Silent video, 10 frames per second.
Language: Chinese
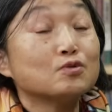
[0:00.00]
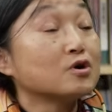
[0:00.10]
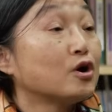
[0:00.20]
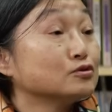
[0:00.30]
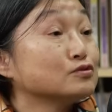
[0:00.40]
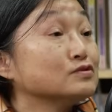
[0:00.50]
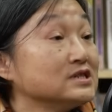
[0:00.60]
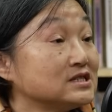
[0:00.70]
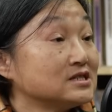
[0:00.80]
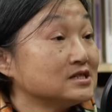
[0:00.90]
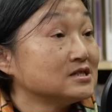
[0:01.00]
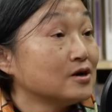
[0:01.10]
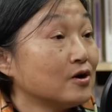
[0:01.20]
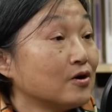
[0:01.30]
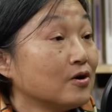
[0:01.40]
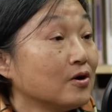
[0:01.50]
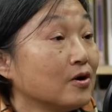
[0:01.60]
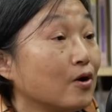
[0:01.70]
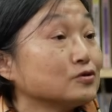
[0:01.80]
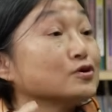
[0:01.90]
过口述历史之后。
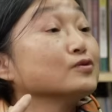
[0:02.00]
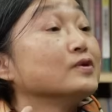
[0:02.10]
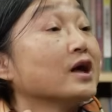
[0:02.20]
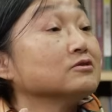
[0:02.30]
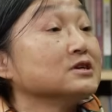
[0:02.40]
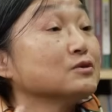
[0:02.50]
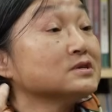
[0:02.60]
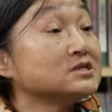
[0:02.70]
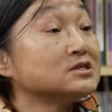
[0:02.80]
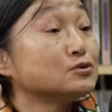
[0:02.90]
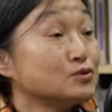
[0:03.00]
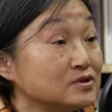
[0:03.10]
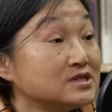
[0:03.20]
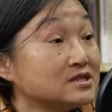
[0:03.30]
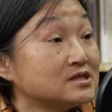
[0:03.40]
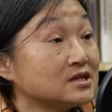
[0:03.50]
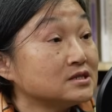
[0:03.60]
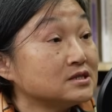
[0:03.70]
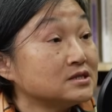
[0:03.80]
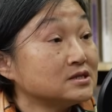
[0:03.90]
哦，终于了解，因为是军事设
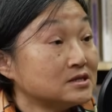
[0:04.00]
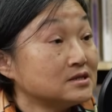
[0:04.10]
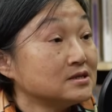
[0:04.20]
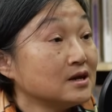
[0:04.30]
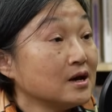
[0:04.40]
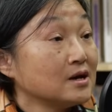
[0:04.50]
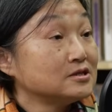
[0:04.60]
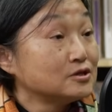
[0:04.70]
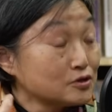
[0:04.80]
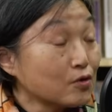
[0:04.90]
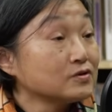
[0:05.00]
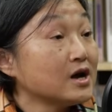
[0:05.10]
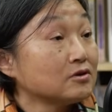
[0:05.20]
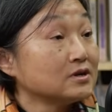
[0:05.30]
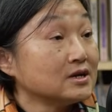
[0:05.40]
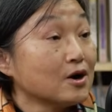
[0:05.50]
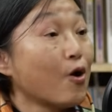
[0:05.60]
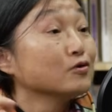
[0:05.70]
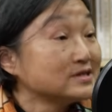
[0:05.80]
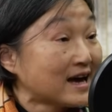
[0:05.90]
施，是重要的一个
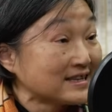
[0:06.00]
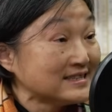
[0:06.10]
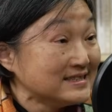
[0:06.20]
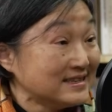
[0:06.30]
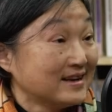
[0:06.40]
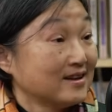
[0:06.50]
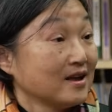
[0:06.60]
轰炸地点。